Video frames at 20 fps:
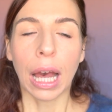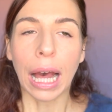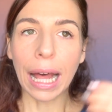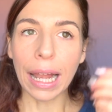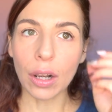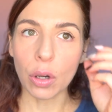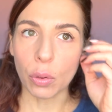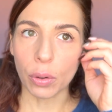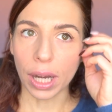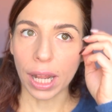
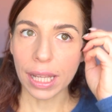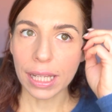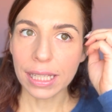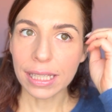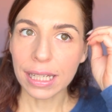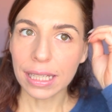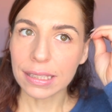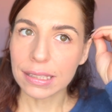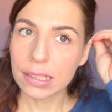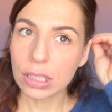Allora,
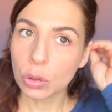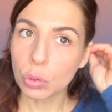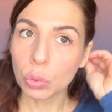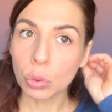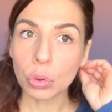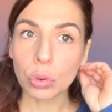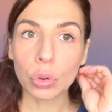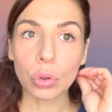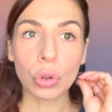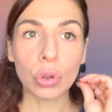
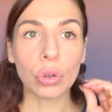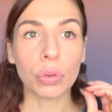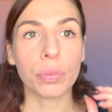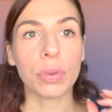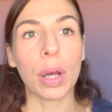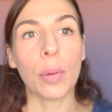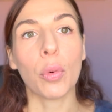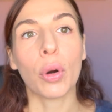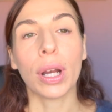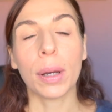innanzitutto
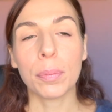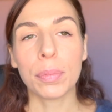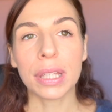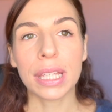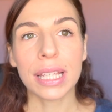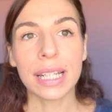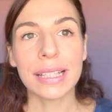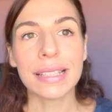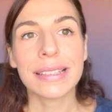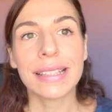dobbiamo
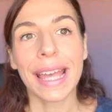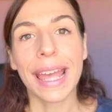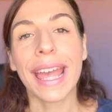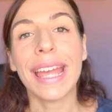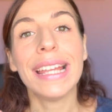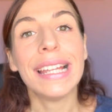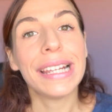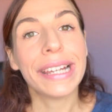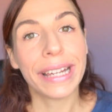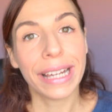capire se è
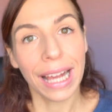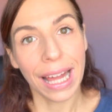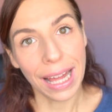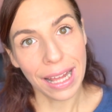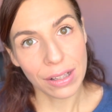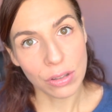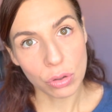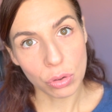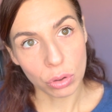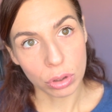il
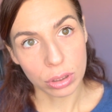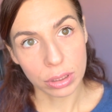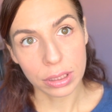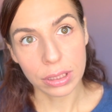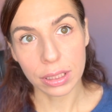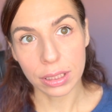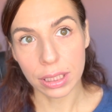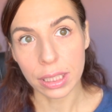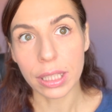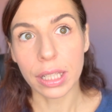caso
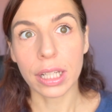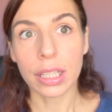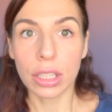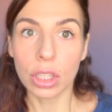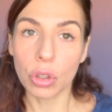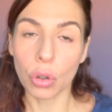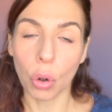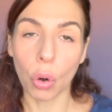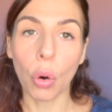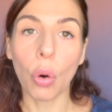di dire di
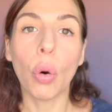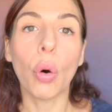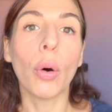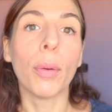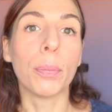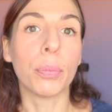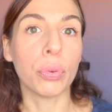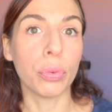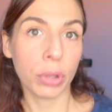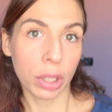no
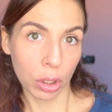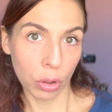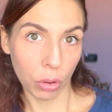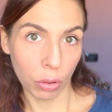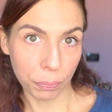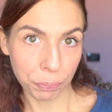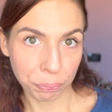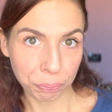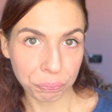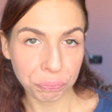oppure
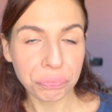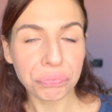no.